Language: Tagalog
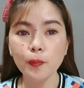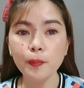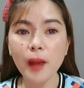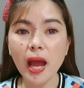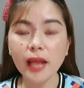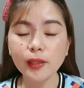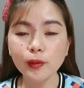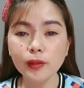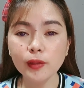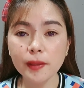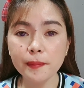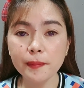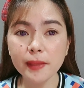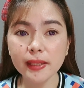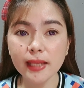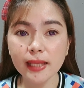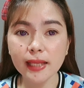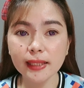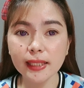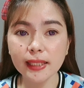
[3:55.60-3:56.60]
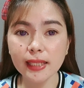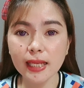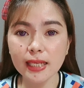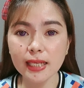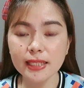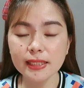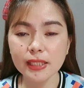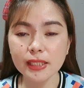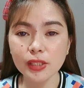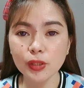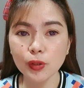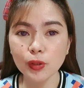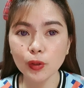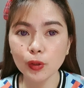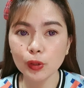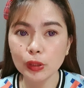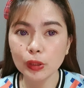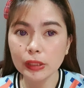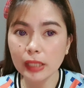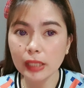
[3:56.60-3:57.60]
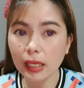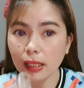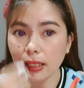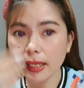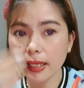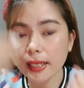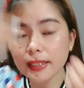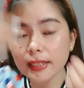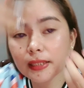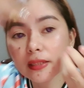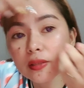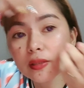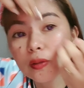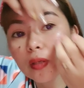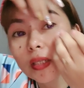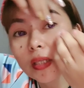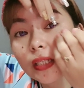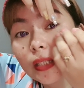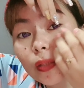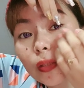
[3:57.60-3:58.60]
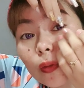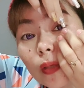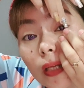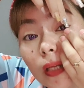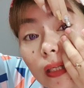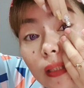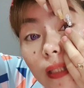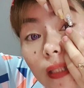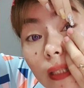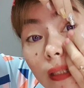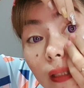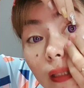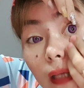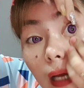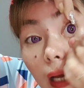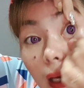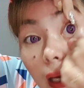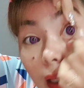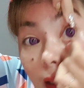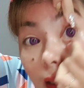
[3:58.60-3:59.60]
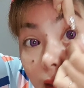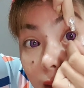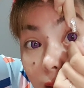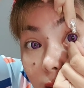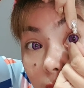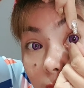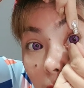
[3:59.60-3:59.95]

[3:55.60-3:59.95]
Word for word: paano naman natin alisin yung contact lens. So, ganito lang din guys.